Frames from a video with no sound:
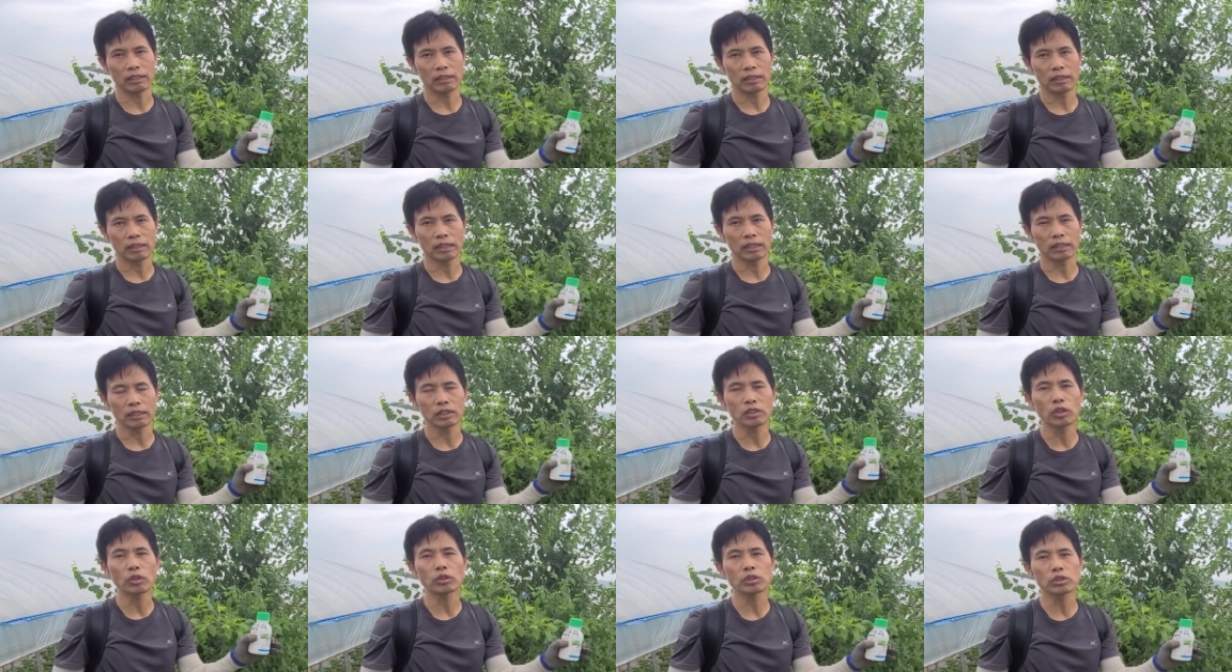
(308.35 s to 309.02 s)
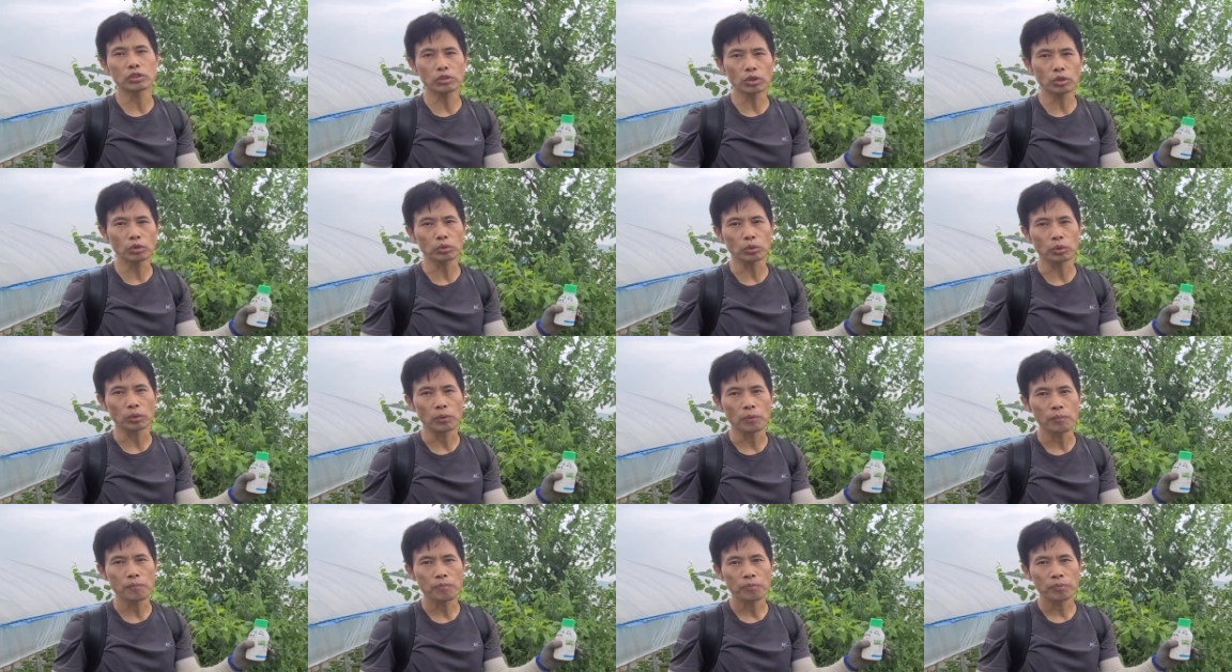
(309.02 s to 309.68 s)
음. 이거를 쳐도.
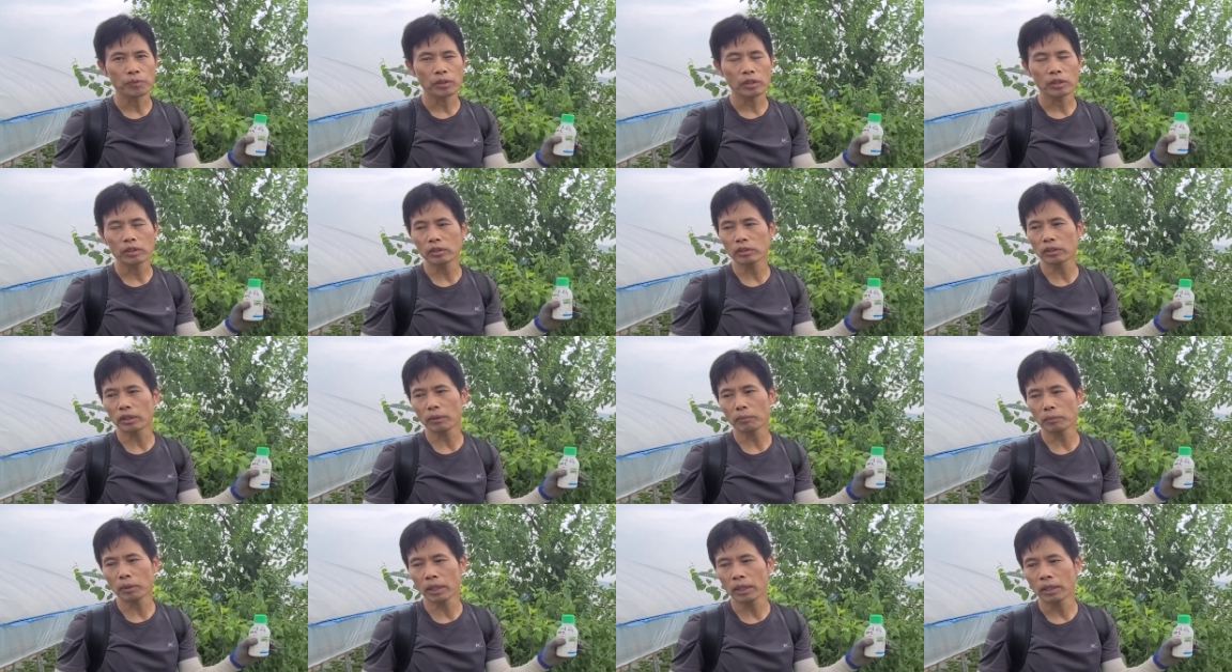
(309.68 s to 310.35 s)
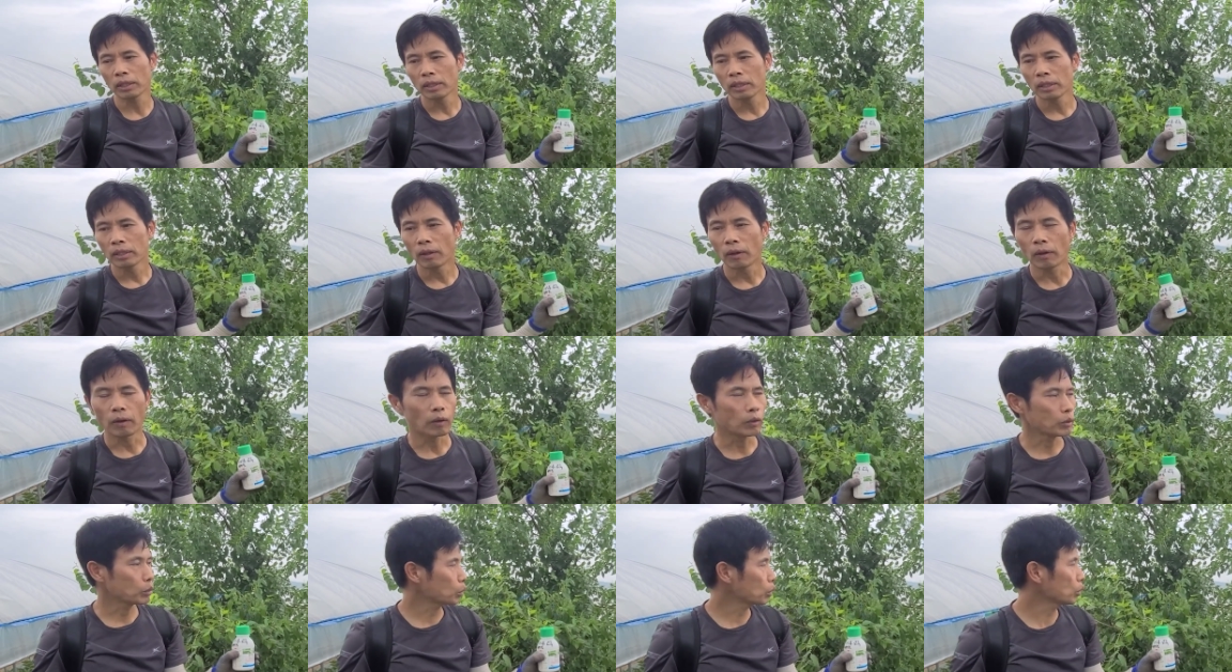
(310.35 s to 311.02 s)
음. 그렇기 때문에
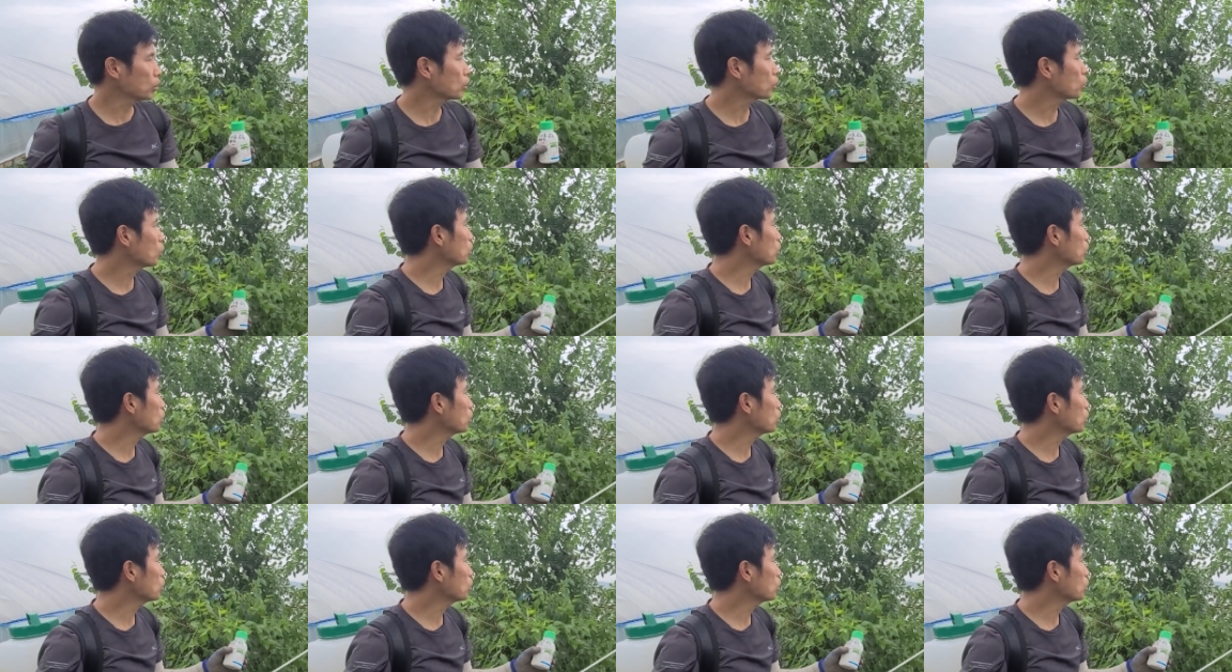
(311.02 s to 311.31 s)
어 이거는